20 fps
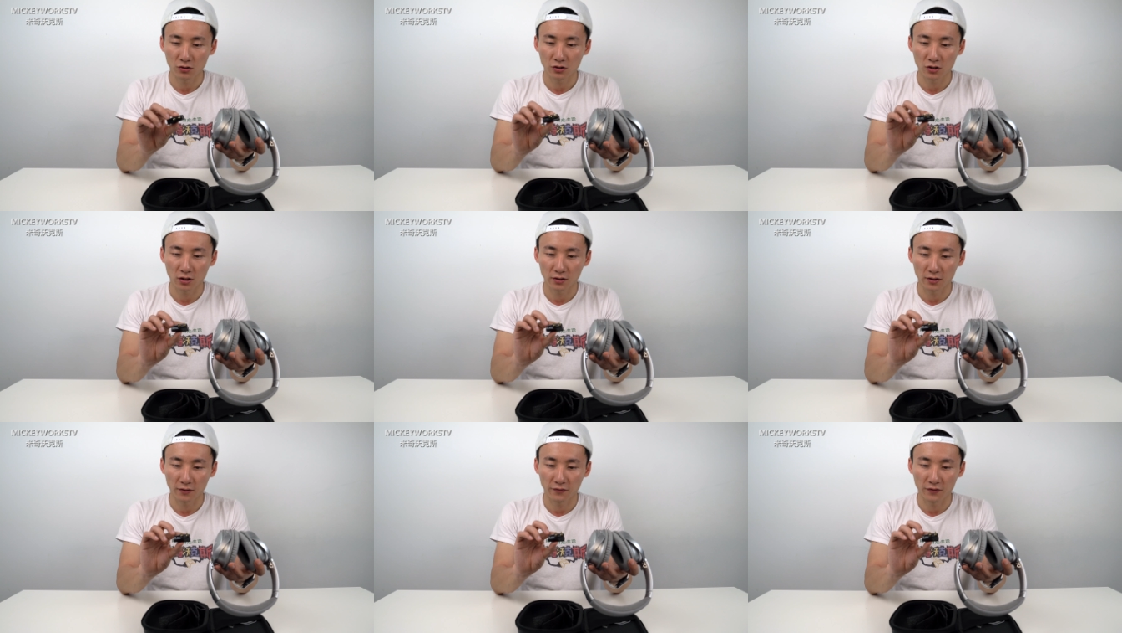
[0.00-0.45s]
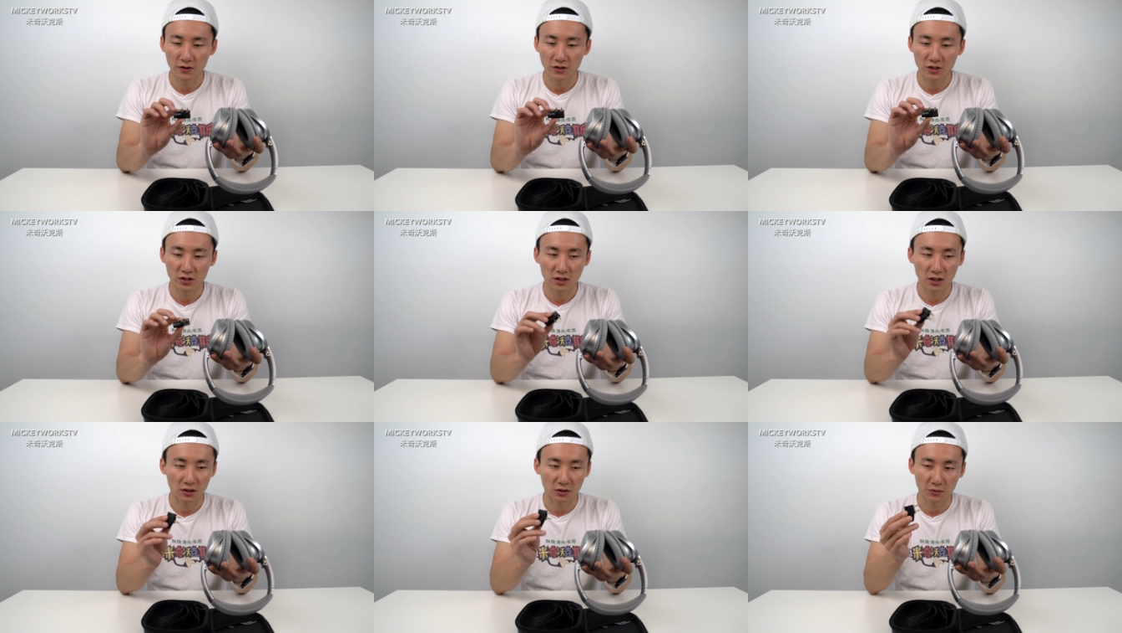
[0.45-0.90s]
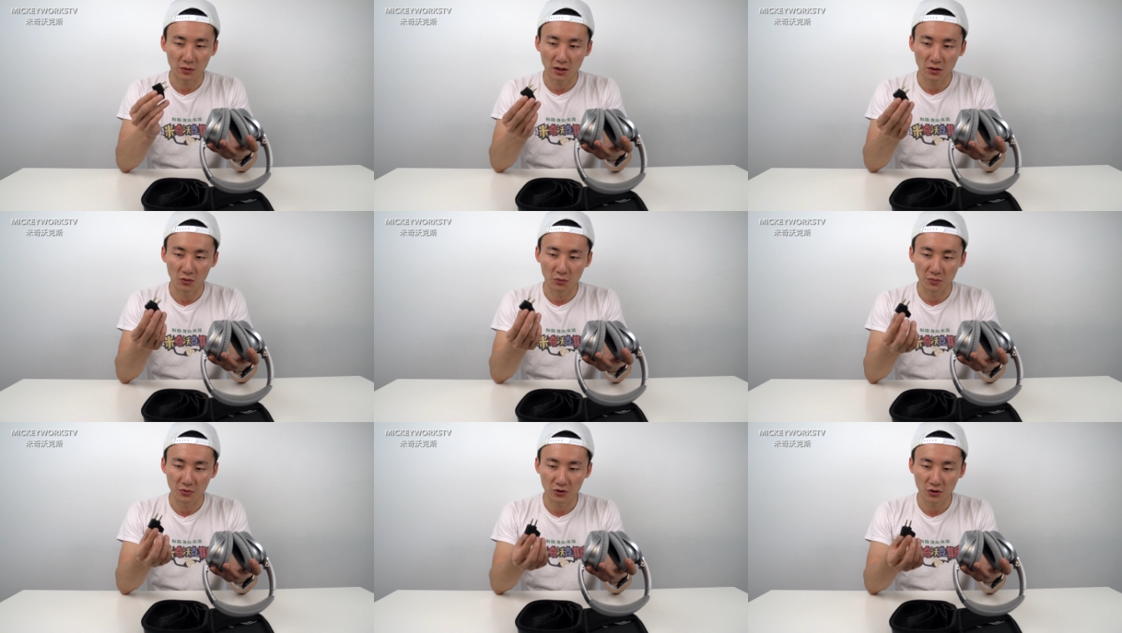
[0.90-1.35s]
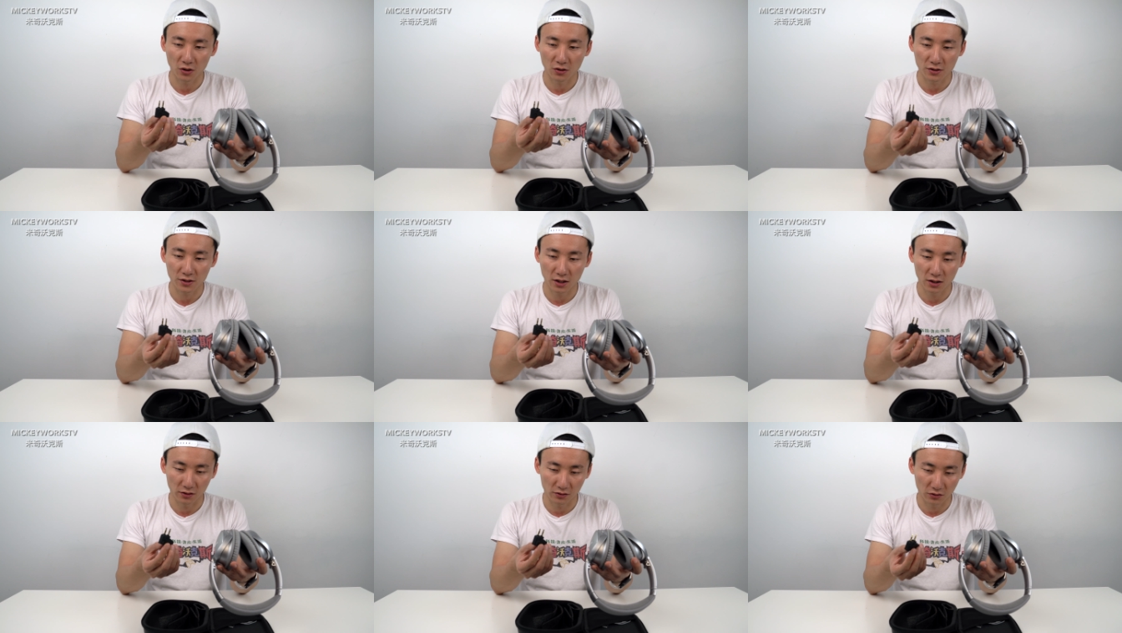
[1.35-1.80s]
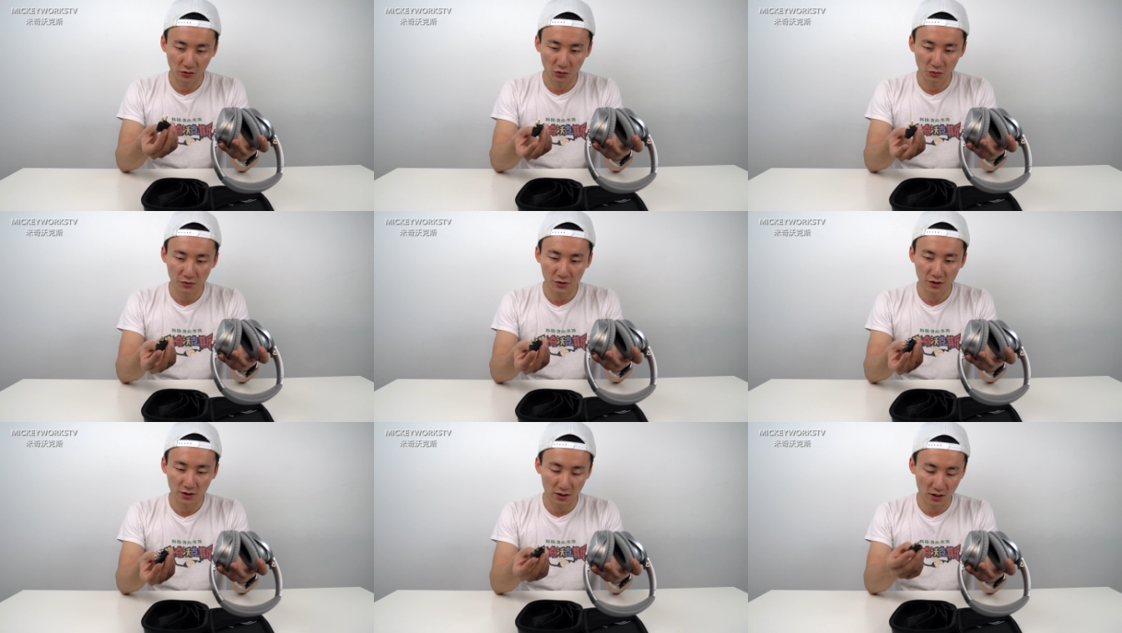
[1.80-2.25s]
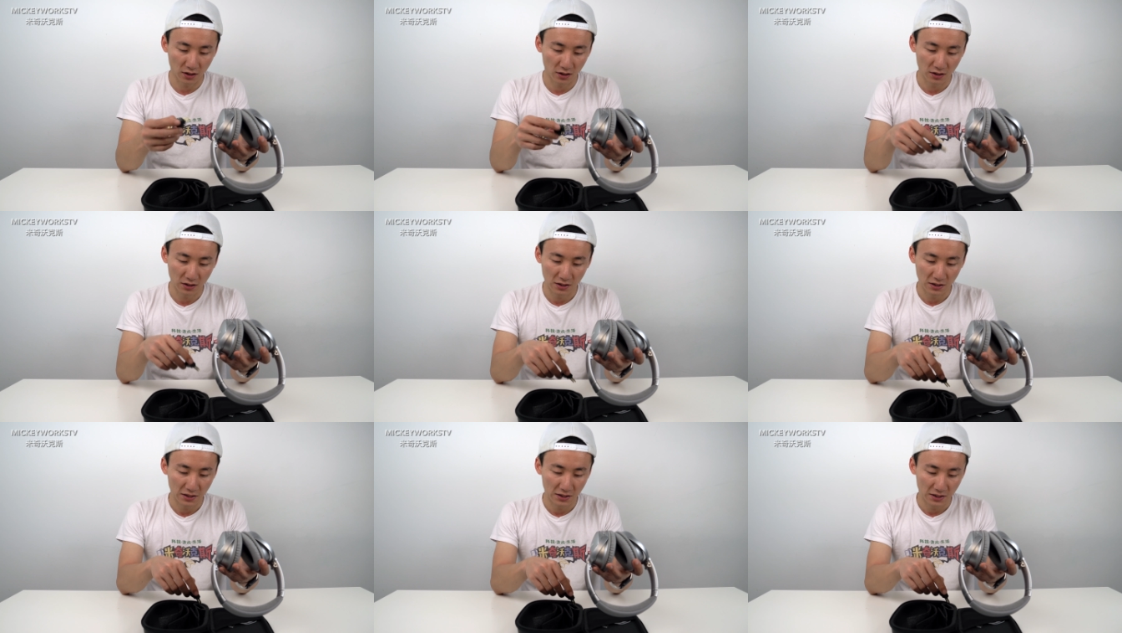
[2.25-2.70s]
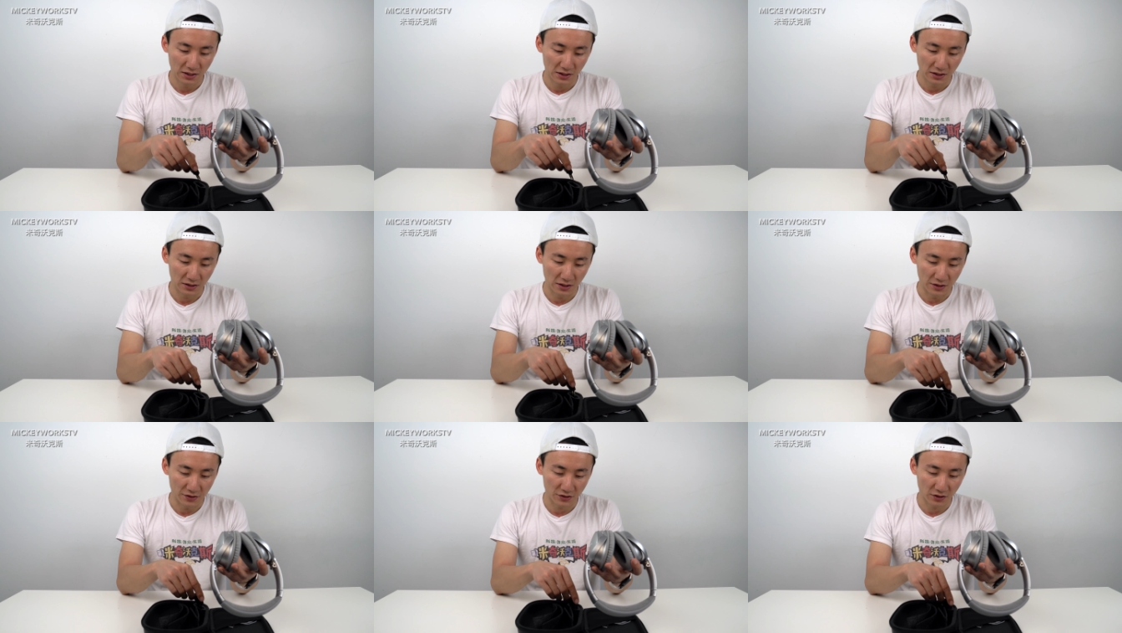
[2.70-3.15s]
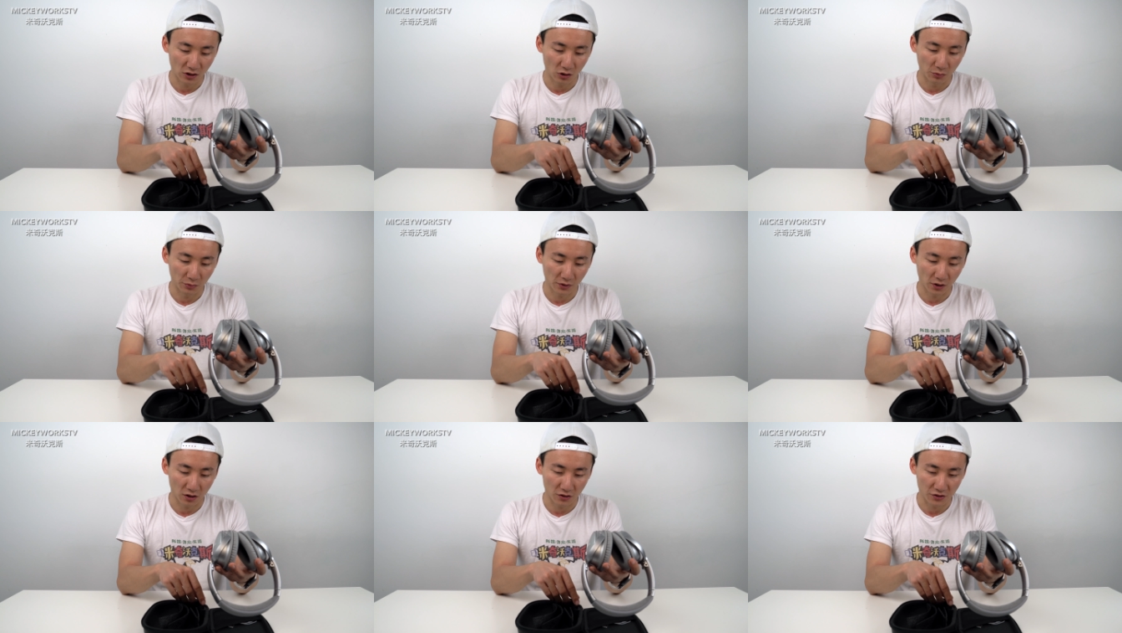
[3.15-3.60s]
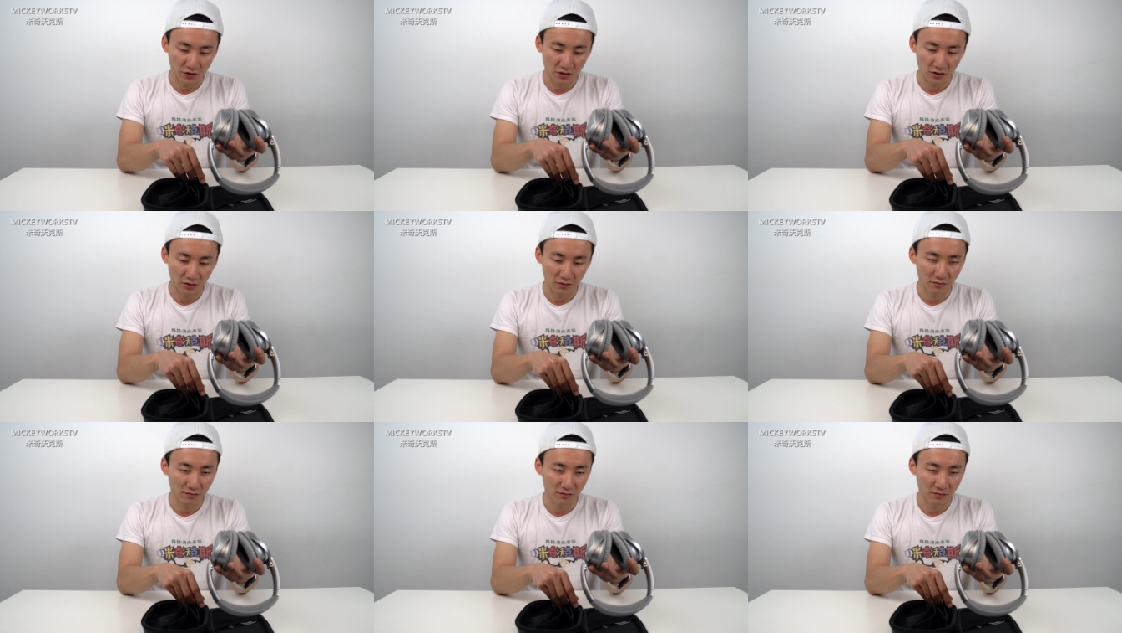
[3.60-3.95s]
知道在飞机上的话，我们需要这样的东西呢连接到我们的耳机。